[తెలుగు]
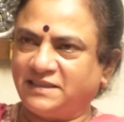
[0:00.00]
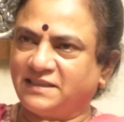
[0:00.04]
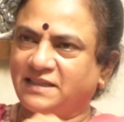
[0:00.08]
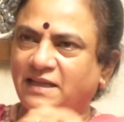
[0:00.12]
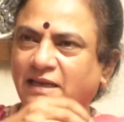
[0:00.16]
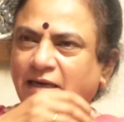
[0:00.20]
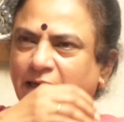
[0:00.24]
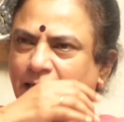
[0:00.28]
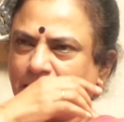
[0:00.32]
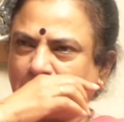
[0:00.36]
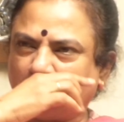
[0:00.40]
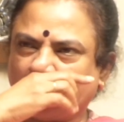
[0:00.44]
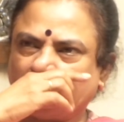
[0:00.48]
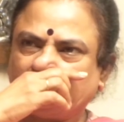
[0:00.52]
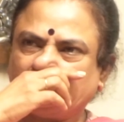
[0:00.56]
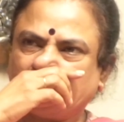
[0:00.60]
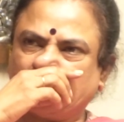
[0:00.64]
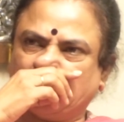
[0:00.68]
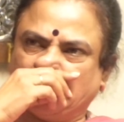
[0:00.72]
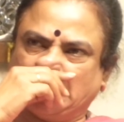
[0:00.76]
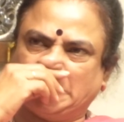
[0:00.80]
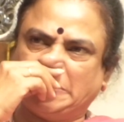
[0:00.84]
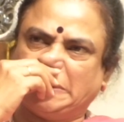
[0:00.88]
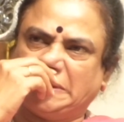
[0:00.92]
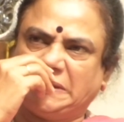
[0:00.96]
ఇదనే కాదు
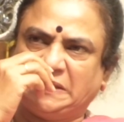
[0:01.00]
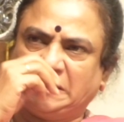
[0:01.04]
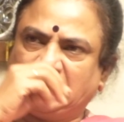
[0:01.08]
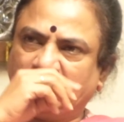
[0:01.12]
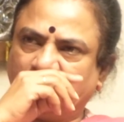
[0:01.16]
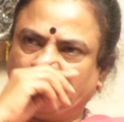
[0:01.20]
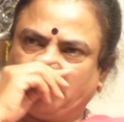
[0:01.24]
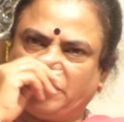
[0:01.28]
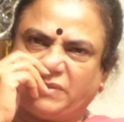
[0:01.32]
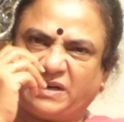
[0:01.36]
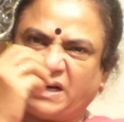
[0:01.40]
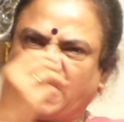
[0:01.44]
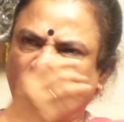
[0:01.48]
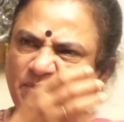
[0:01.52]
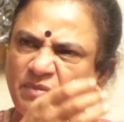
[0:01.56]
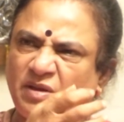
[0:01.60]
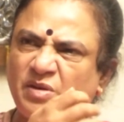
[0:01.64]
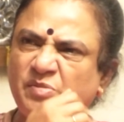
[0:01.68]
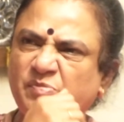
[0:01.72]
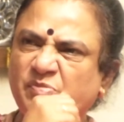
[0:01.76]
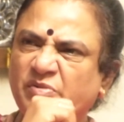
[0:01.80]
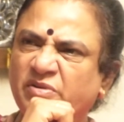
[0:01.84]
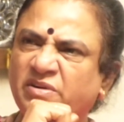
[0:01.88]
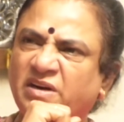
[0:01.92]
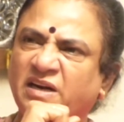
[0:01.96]
మరి
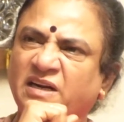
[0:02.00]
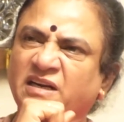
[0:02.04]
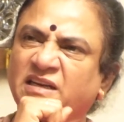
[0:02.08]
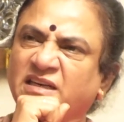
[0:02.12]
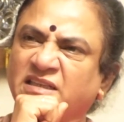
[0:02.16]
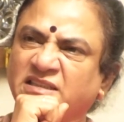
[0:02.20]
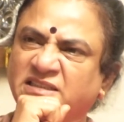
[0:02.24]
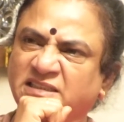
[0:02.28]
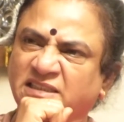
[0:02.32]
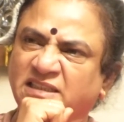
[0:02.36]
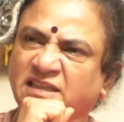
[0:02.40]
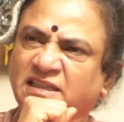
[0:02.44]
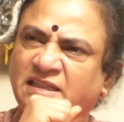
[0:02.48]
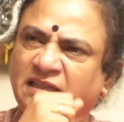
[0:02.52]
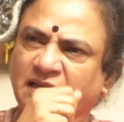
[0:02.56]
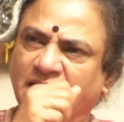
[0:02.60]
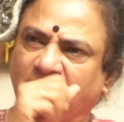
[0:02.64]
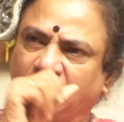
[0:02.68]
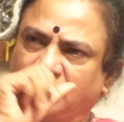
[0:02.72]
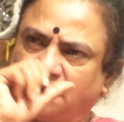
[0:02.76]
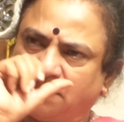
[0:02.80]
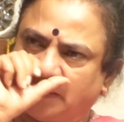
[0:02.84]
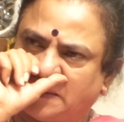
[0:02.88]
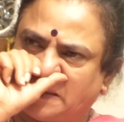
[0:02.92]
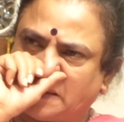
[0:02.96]
అమీన్పూర్ ఘటన చిన్నదా
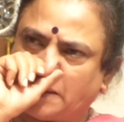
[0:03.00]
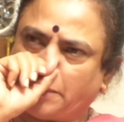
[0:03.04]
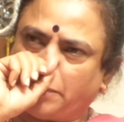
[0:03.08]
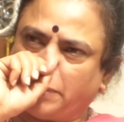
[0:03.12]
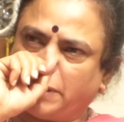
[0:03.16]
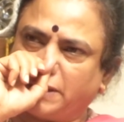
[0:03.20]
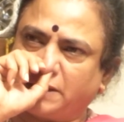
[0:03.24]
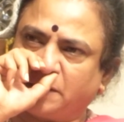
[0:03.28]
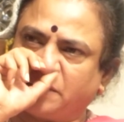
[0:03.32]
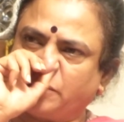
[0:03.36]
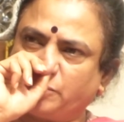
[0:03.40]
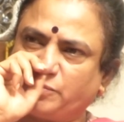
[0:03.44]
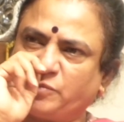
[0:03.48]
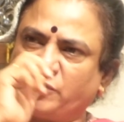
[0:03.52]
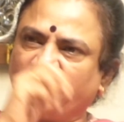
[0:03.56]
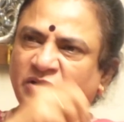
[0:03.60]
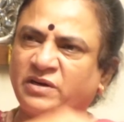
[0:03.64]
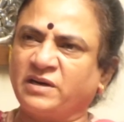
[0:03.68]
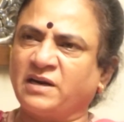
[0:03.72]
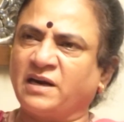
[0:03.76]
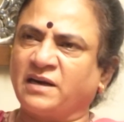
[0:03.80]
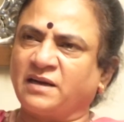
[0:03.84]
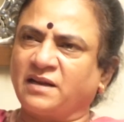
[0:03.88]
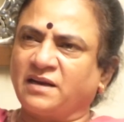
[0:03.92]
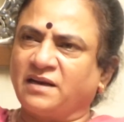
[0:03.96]

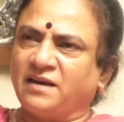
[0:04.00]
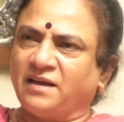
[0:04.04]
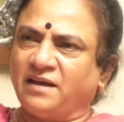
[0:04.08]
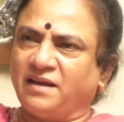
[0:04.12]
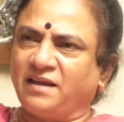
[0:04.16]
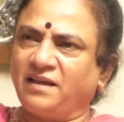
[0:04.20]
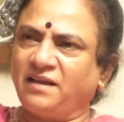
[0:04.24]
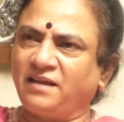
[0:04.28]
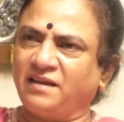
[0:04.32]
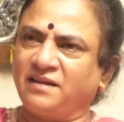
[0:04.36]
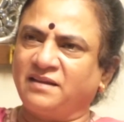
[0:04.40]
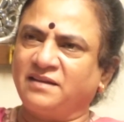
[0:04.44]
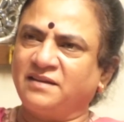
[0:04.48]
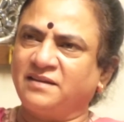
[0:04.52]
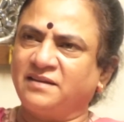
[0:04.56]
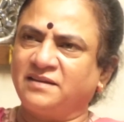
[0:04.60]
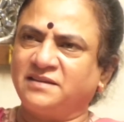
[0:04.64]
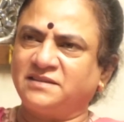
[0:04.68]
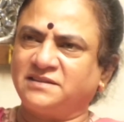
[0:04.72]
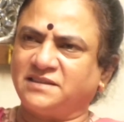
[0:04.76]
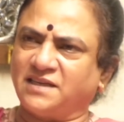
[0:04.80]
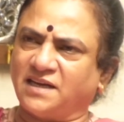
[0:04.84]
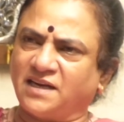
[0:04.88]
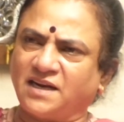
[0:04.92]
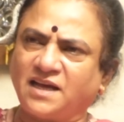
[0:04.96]
అమీన్పూర్ ఘటన
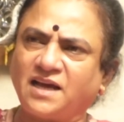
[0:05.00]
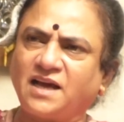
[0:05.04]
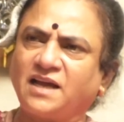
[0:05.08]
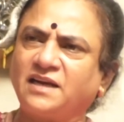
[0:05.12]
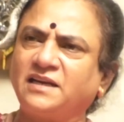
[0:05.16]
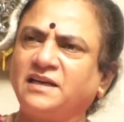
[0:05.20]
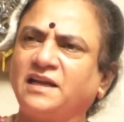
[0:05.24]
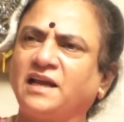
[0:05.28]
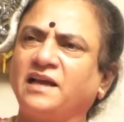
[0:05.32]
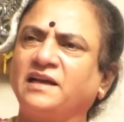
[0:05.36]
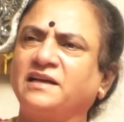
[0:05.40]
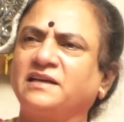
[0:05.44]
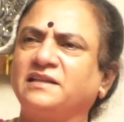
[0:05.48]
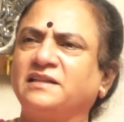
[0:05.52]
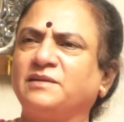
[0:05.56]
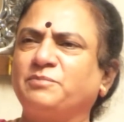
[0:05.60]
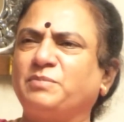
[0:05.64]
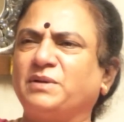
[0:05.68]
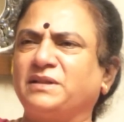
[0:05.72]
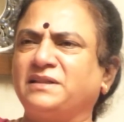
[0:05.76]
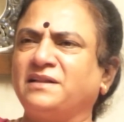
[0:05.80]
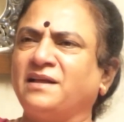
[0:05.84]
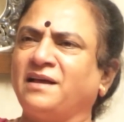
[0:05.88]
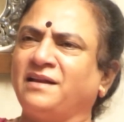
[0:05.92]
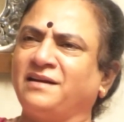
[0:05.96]
చాలా అన్యాయం కదా
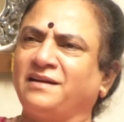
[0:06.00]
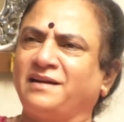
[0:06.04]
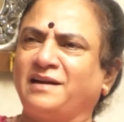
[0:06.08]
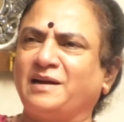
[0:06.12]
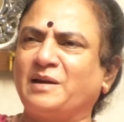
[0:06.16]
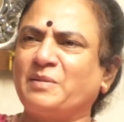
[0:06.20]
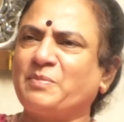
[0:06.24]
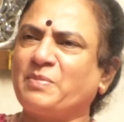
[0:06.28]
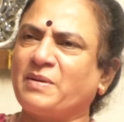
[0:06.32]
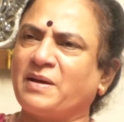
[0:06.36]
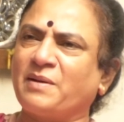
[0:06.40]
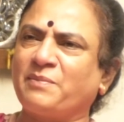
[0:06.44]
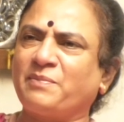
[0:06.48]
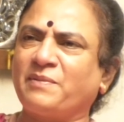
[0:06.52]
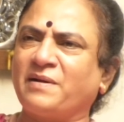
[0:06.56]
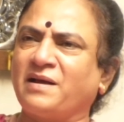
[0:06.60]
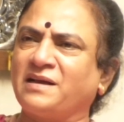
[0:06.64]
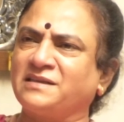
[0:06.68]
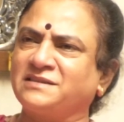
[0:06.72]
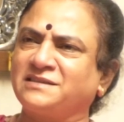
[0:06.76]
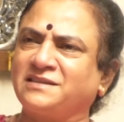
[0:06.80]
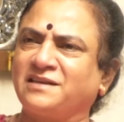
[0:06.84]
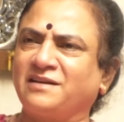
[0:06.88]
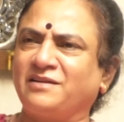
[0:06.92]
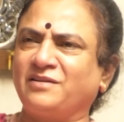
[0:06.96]
పద్నాలుగేళ్ల పాప
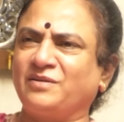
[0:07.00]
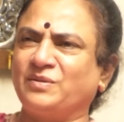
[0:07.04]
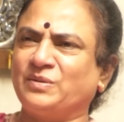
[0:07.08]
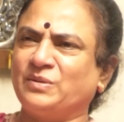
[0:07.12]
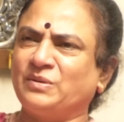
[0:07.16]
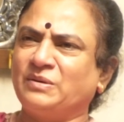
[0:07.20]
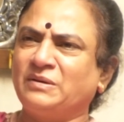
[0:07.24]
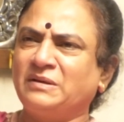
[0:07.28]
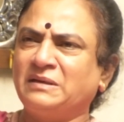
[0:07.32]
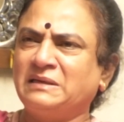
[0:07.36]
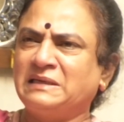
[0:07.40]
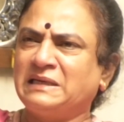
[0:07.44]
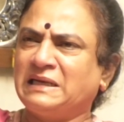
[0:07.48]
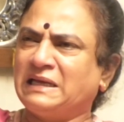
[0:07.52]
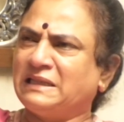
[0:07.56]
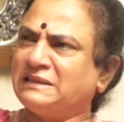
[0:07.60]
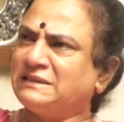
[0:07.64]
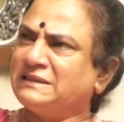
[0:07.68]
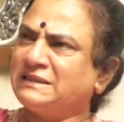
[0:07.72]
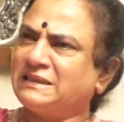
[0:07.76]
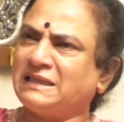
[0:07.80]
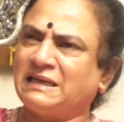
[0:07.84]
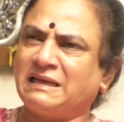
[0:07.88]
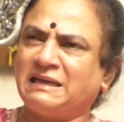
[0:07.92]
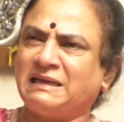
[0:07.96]
హాస్టల్లో
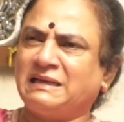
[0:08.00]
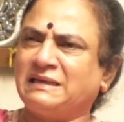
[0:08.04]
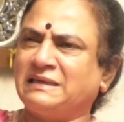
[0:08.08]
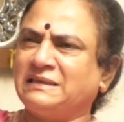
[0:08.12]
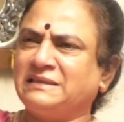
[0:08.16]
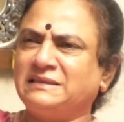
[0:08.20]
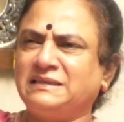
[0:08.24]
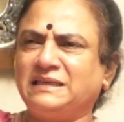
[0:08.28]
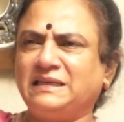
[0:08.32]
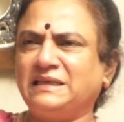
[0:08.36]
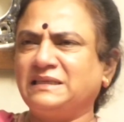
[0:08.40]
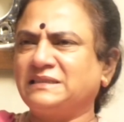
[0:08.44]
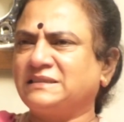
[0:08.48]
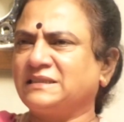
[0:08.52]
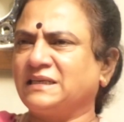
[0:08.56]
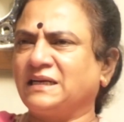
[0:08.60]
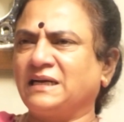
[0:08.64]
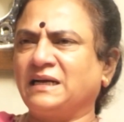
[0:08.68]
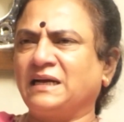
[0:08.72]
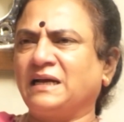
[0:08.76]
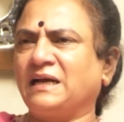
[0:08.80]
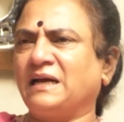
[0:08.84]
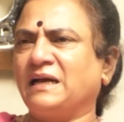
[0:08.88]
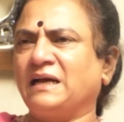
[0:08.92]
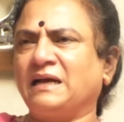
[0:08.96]
అంత
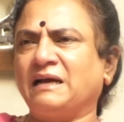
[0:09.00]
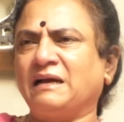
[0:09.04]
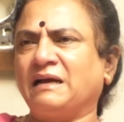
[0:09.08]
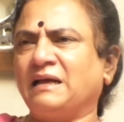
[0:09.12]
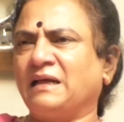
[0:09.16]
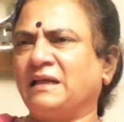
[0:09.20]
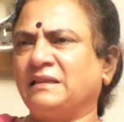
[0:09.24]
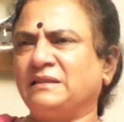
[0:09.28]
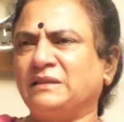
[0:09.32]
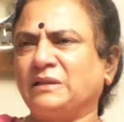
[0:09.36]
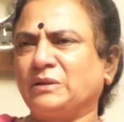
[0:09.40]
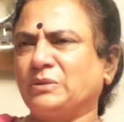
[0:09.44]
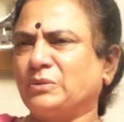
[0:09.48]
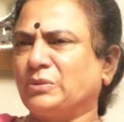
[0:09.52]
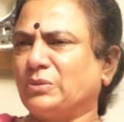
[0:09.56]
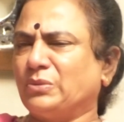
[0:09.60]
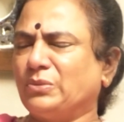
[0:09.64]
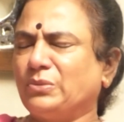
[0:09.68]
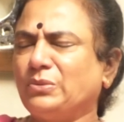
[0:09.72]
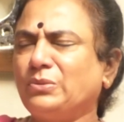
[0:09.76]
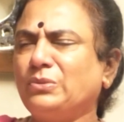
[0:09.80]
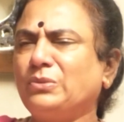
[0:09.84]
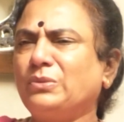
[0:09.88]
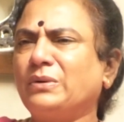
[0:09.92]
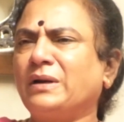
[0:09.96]
నీచంగా అంత
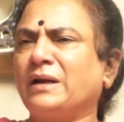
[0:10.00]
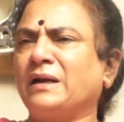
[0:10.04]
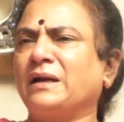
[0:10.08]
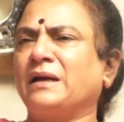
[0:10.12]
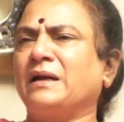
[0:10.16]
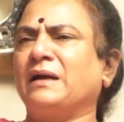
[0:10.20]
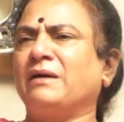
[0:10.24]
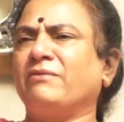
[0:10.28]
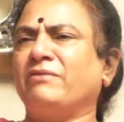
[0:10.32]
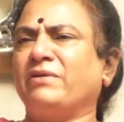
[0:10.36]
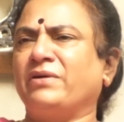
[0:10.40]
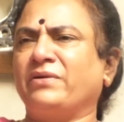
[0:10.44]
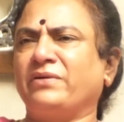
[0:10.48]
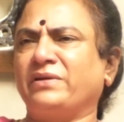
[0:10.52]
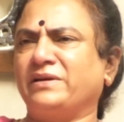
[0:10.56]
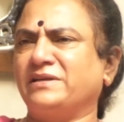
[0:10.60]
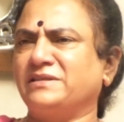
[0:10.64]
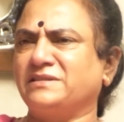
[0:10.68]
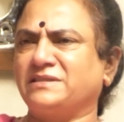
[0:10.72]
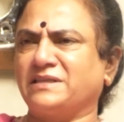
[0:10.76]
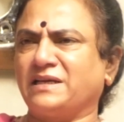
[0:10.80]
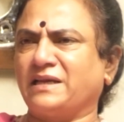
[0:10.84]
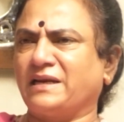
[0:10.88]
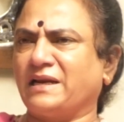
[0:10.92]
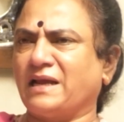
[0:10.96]
క్రూరంగా
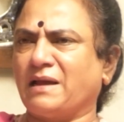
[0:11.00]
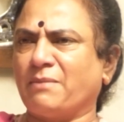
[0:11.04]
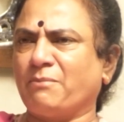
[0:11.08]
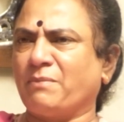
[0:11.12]
వ్యవహరించారు